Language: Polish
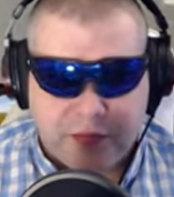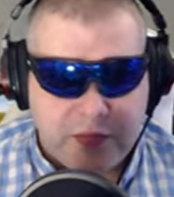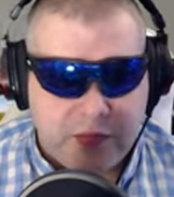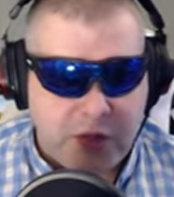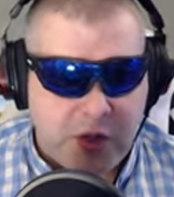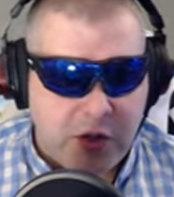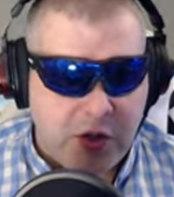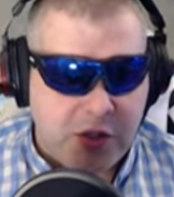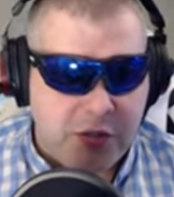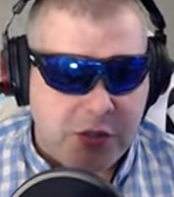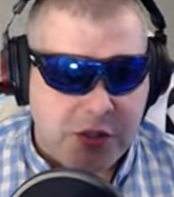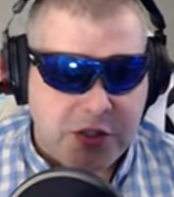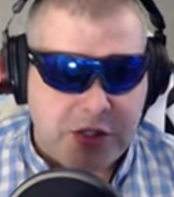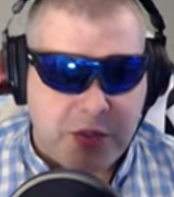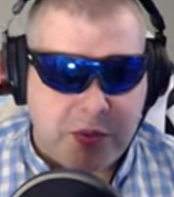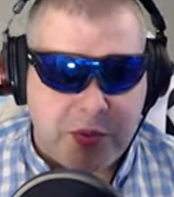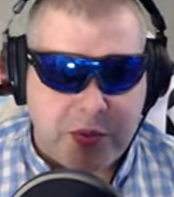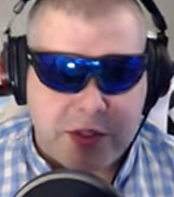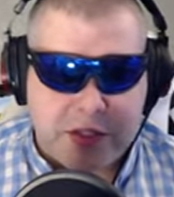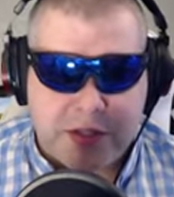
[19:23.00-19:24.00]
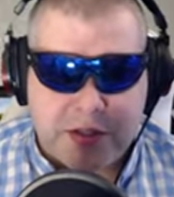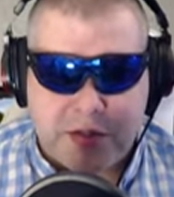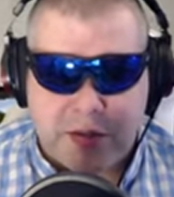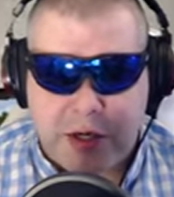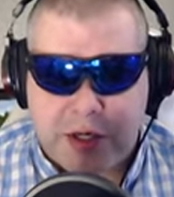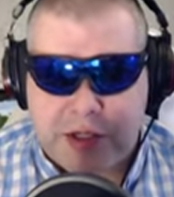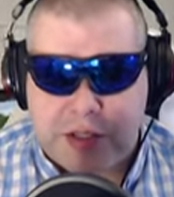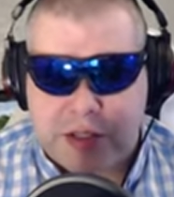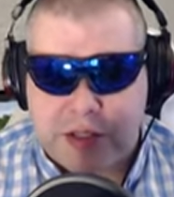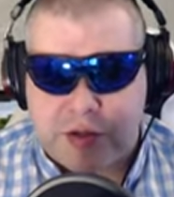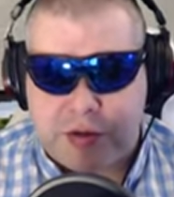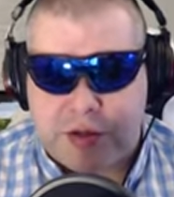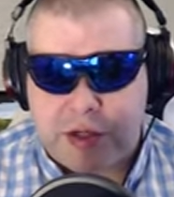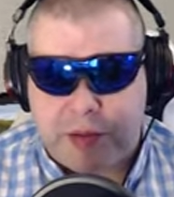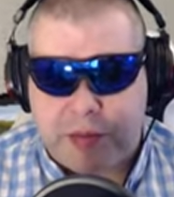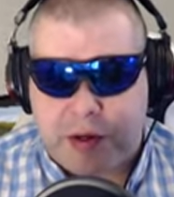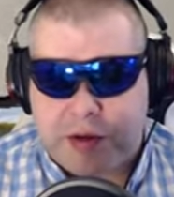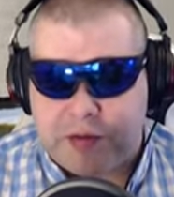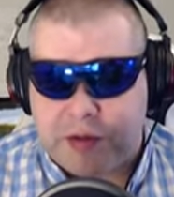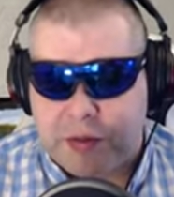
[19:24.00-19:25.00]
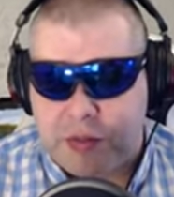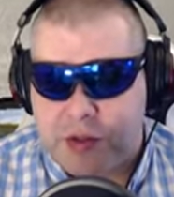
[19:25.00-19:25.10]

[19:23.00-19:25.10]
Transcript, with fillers: No i można powiedzieć, słuchajcie, że już naprawdę